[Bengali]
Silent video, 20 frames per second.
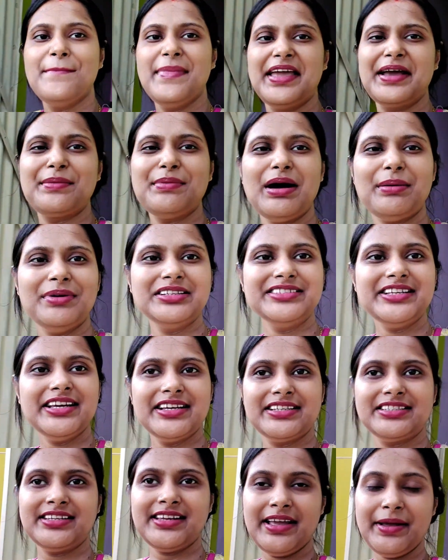মেঘ বাবাজি
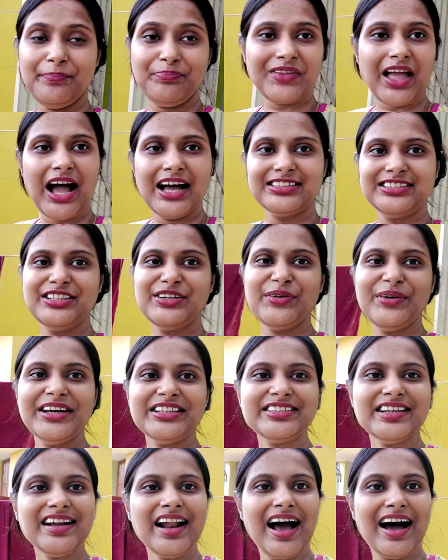এসে হাজির
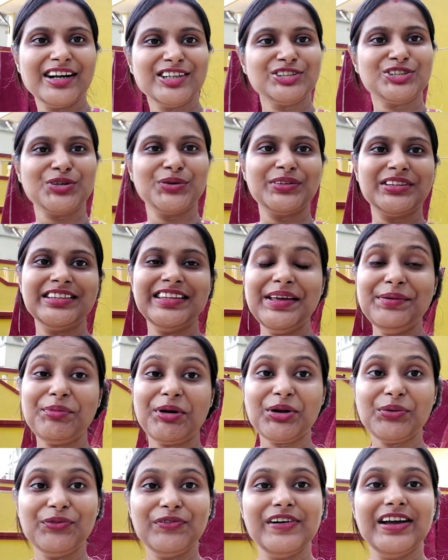হয়েছেন আর সত্যি
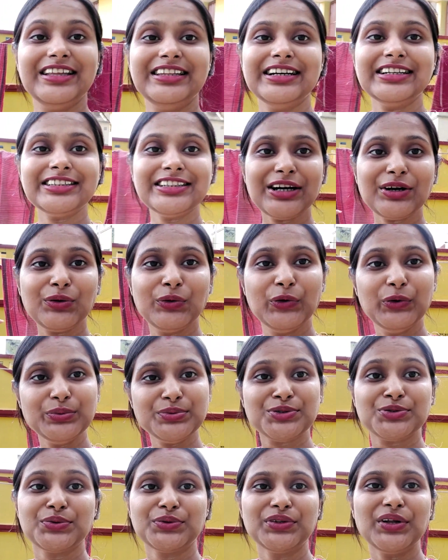মানে ওয়েদারটা
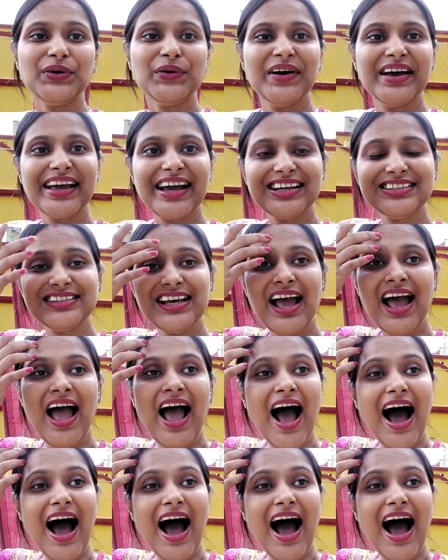খুব সুন্দর হয়ে গেছে